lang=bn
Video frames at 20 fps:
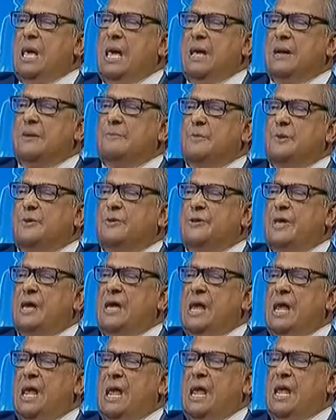এর মধ্যে
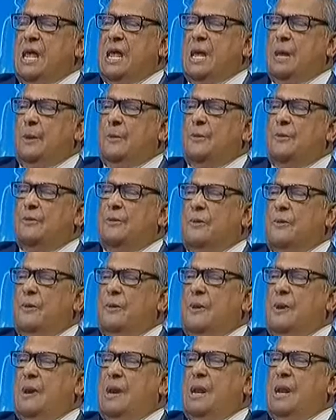কোনো
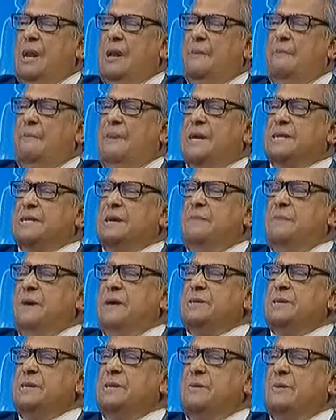
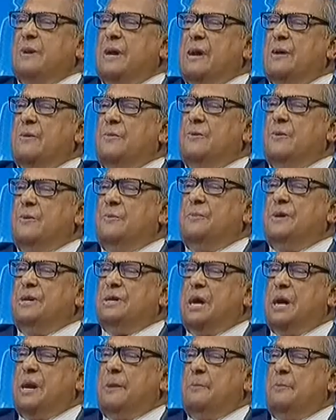বাছাবাছি করার কোনো
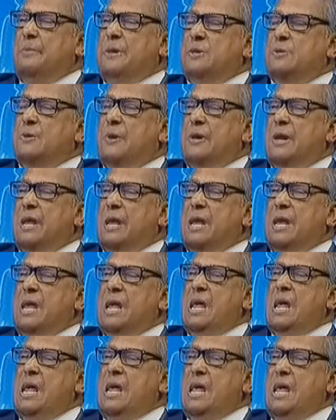বিষয় বিষয় নেই
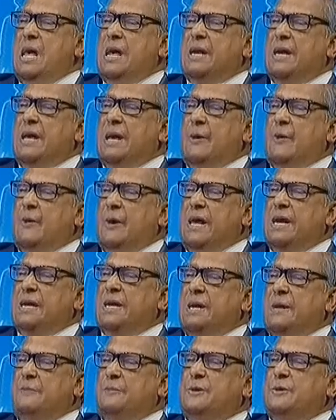এখানে
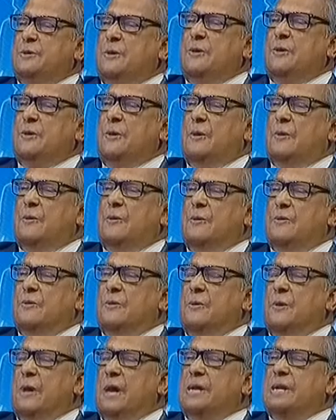কয়েকটি বিষয়
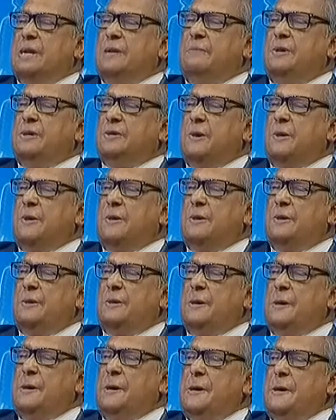লক্ষণীয় একটি বিষয় হলো
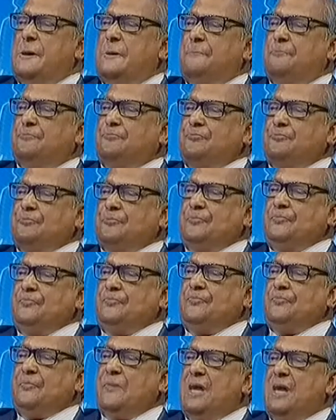
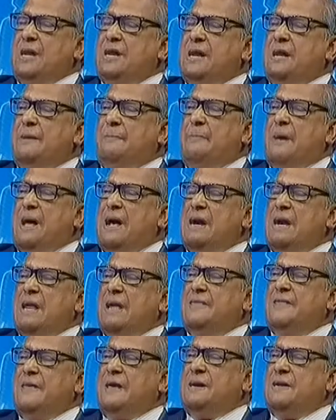যে
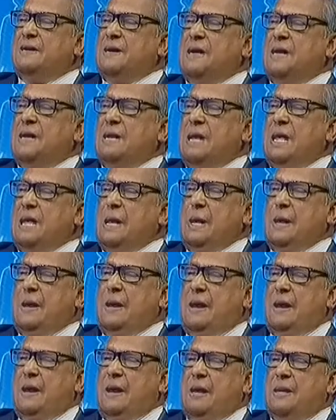বাংলাদেশের
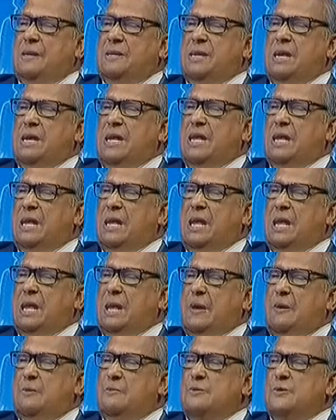যে
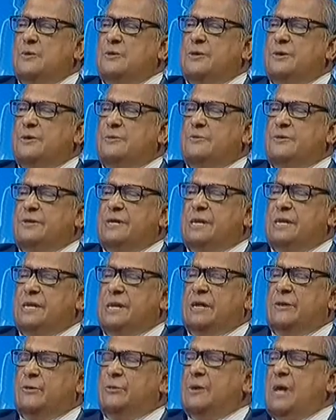মুক্তিযুদ্ধের
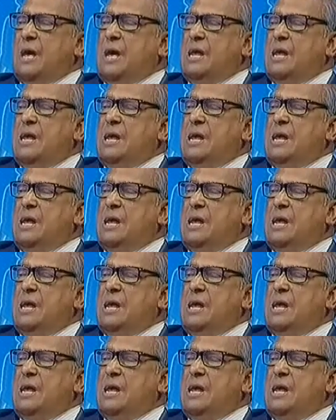চেতনা